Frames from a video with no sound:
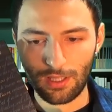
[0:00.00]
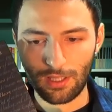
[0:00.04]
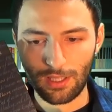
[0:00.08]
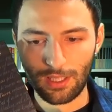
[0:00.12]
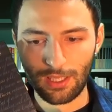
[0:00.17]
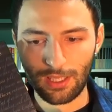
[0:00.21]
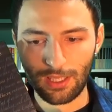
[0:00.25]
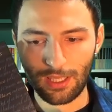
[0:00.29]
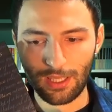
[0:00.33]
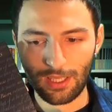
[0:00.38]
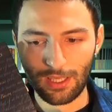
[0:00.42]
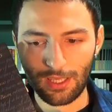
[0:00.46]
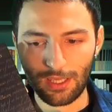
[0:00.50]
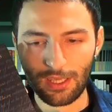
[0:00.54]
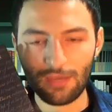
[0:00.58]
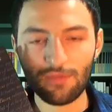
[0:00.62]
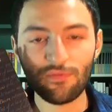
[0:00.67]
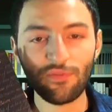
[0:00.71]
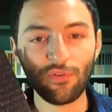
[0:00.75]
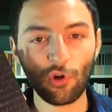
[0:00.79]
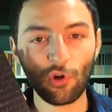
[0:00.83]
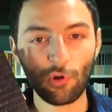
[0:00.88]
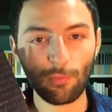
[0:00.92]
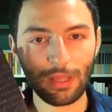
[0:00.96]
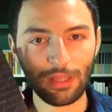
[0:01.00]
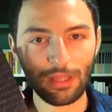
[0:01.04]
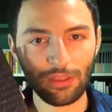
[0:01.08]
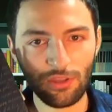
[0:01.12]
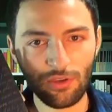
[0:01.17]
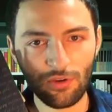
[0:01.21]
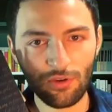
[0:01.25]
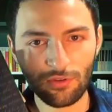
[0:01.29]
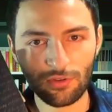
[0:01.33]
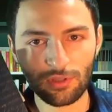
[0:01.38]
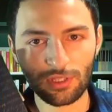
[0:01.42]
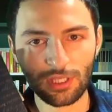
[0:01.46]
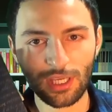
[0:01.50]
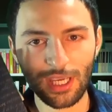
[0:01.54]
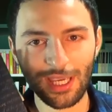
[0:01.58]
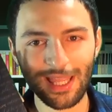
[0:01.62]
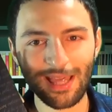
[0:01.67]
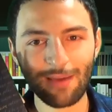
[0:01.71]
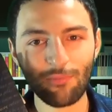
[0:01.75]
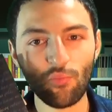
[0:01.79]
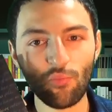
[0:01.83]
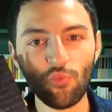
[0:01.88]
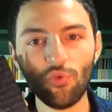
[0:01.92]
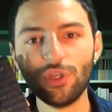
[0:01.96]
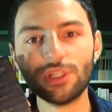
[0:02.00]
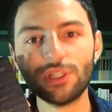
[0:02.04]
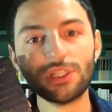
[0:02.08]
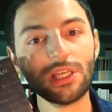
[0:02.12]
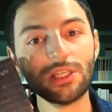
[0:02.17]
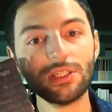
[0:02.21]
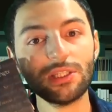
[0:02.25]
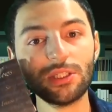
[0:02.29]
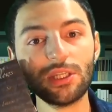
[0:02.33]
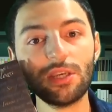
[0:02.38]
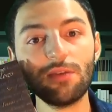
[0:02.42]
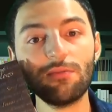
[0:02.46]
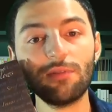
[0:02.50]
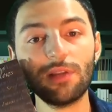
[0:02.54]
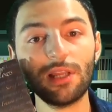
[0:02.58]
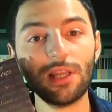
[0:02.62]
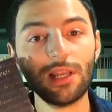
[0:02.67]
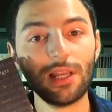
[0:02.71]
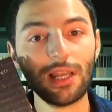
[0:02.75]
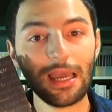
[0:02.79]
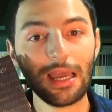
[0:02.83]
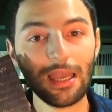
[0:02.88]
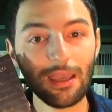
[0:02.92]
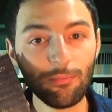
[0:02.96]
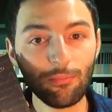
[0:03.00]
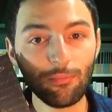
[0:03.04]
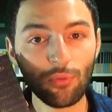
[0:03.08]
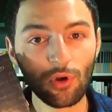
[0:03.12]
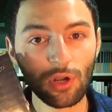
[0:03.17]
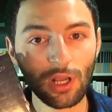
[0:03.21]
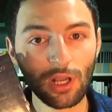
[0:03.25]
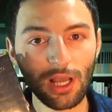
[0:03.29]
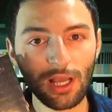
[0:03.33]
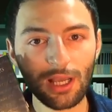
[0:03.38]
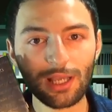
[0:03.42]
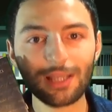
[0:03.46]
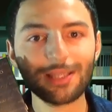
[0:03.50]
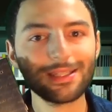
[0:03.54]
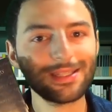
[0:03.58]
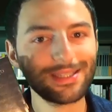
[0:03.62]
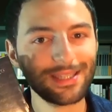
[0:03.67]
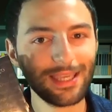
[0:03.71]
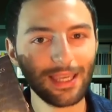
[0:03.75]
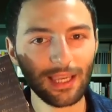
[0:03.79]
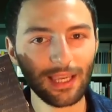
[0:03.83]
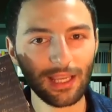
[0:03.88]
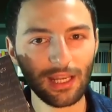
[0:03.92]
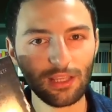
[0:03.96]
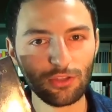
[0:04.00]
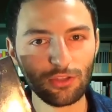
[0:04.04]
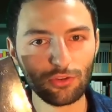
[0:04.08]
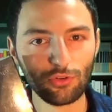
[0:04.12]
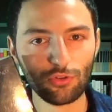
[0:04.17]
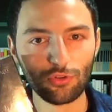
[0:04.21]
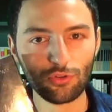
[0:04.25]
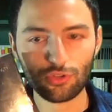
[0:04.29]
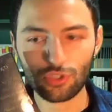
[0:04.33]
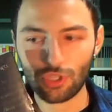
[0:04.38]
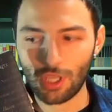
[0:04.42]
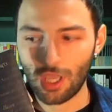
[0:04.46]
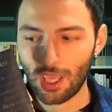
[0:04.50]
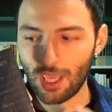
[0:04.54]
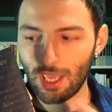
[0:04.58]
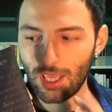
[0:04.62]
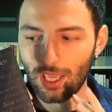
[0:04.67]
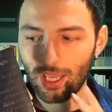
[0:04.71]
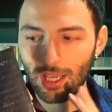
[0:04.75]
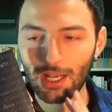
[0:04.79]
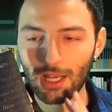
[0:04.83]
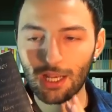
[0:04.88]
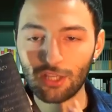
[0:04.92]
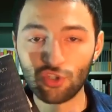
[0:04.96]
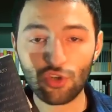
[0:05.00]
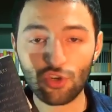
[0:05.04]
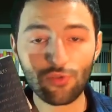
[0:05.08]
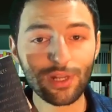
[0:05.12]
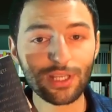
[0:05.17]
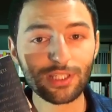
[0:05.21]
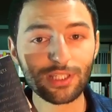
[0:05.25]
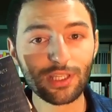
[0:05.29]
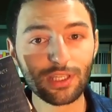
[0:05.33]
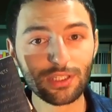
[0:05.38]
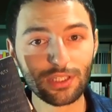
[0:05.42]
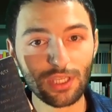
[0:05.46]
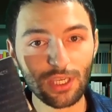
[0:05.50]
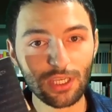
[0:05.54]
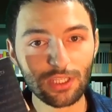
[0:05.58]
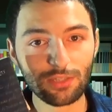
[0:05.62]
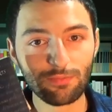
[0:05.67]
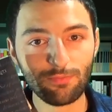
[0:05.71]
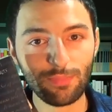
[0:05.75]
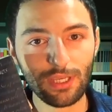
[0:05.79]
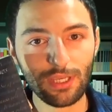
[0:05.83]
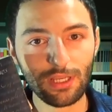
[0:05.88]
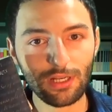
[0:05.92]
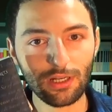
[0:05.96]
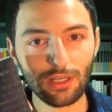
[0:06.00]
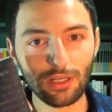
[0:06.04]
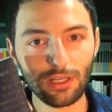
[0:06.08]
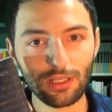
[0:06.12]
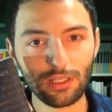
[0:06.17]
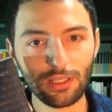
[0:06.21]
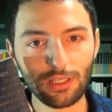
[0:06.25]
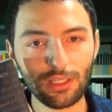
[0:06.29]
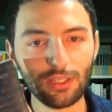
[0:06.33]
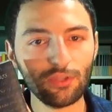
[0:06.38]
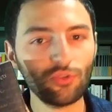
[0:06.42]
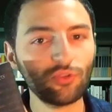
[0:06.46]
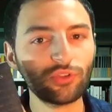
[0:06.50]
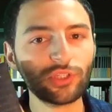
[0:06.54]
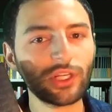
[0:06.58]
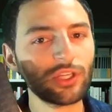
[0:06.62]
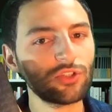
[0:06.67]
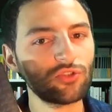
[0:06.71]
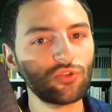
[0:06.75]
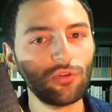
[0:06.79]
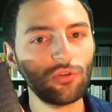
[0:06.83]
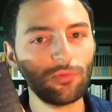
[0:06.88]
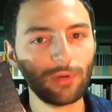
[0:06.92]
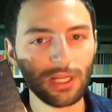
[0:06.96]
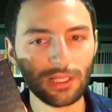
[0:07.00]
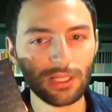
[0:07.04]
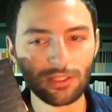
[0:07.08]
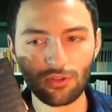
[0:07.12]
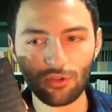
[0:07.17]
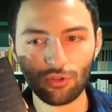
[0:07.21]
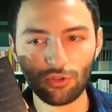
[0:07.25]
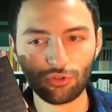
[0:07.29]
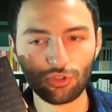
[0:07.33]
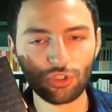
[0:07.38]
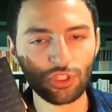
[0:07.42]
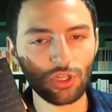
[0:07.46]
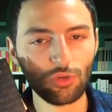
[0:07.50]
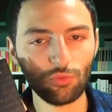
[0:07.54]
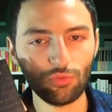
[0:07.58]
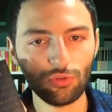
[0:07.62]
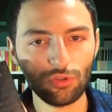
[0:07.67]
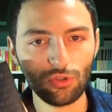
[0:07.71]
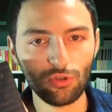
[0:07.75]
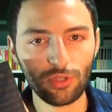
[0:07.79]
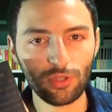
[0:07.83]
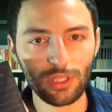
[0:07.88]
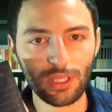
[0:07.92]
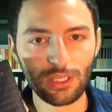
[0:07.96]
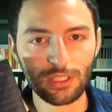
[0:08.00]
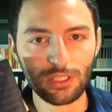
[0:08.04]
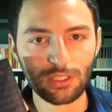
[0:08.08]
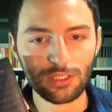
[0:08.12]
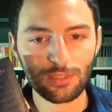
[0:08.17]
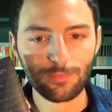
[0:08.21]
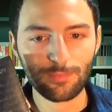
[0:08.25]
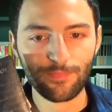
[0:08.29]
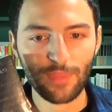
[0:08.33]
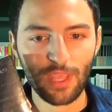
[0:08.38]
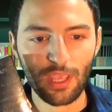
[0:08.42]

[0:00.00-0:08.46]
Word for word: eh, información que era muy sensible en la época, secretos, en las obras de Shakespeare y en otras obras de otros autores.